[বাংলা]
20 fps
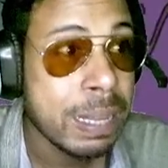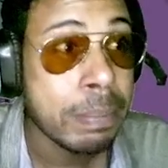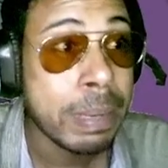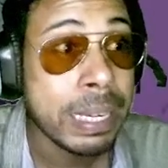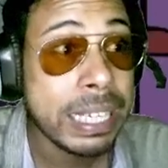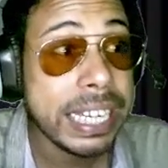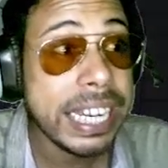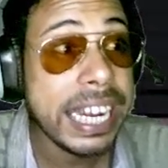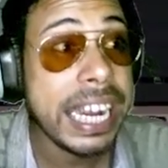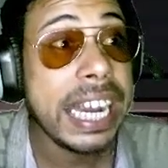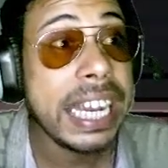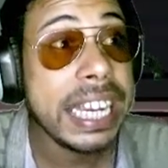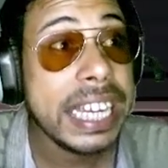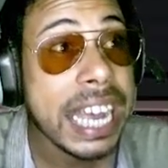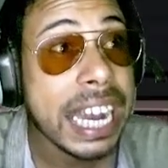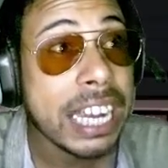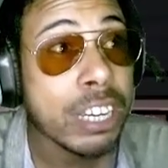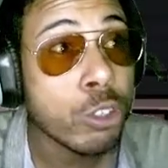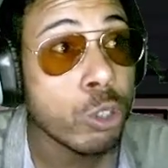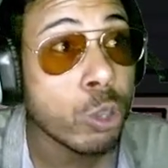বাট
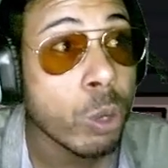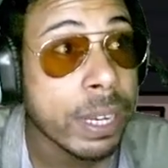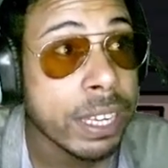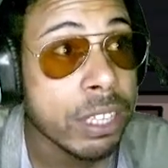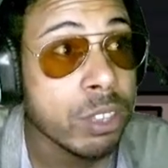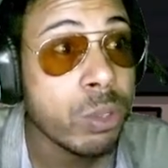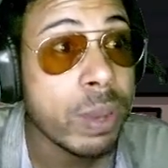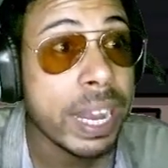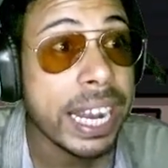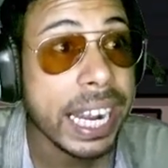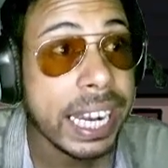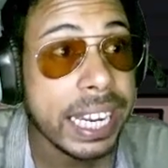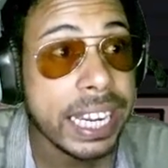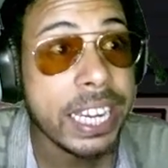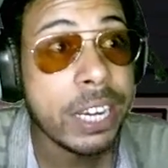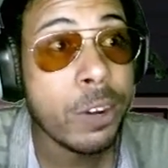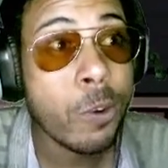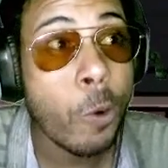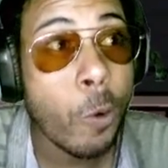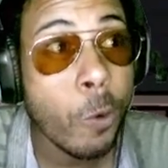এলিয়ানগুলো কিন্তু এখানে
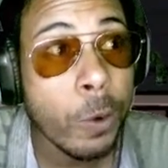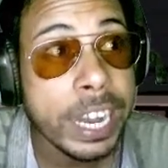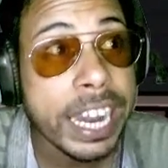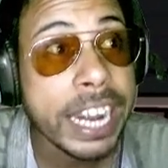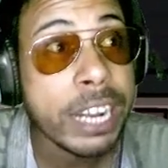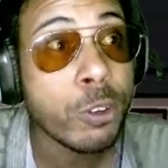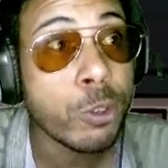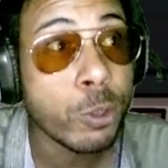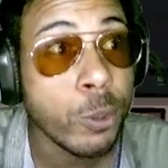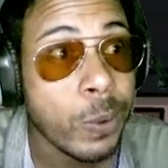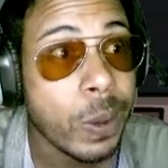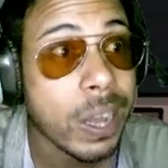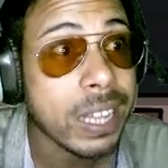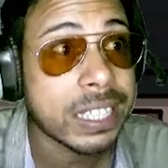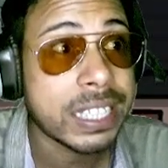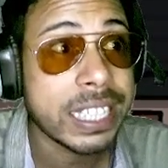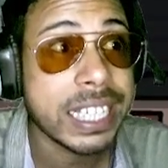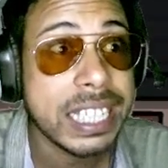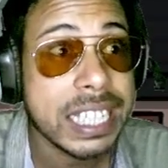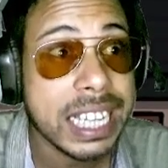অনেকগুলো
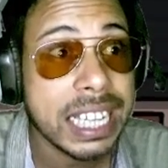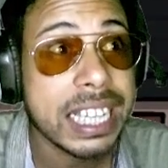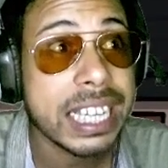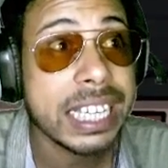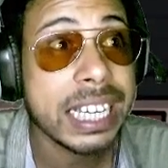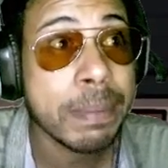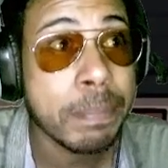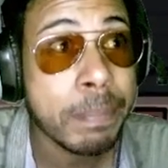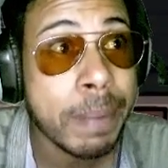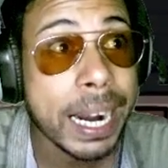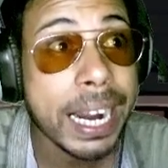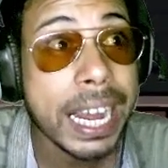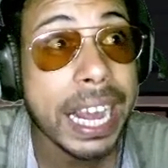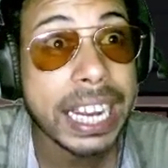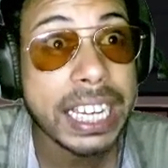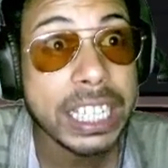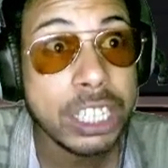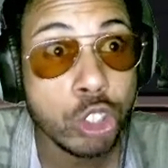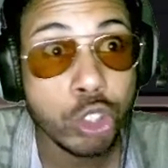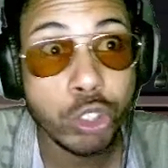আছে যাদেরকে মারা
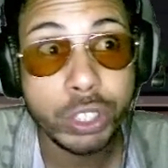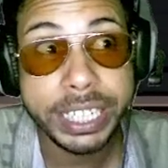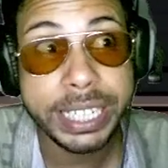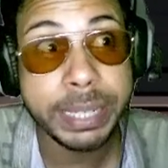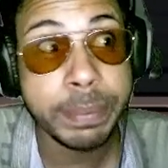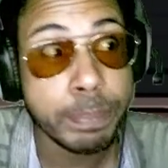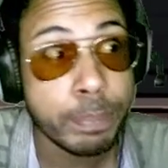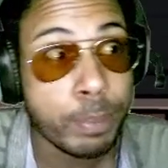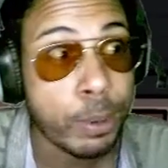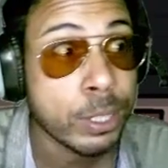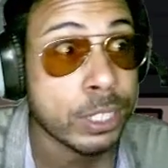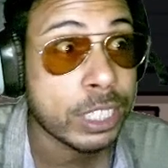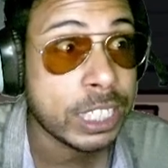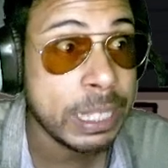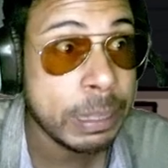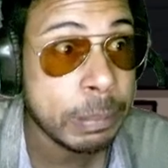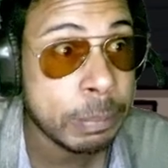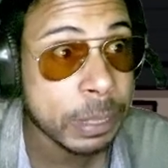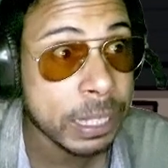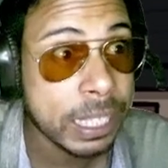কিন্তু
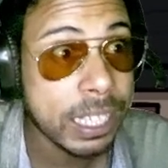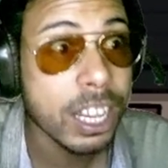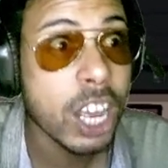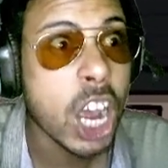ইম্পসিবল